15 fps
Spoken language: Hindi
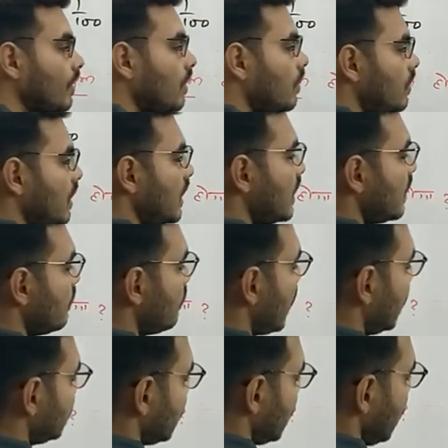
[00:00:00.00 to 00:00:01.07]
और अगर हम
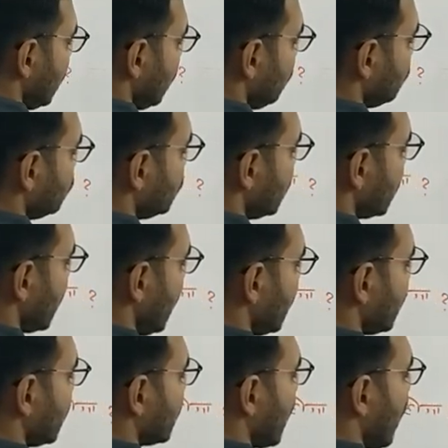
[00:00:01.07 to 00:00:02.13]
बात करें अब मुझे क्या
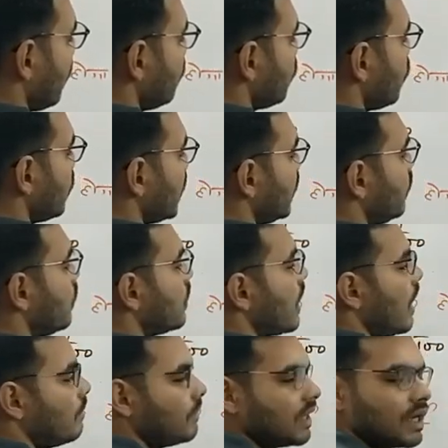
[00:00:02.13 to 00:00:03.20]
है ग्राम को
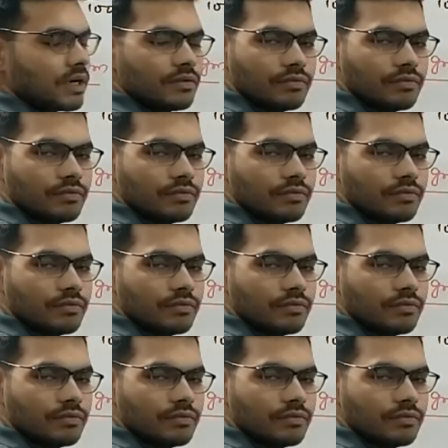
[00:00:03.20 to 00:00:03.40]
किलोग्राम में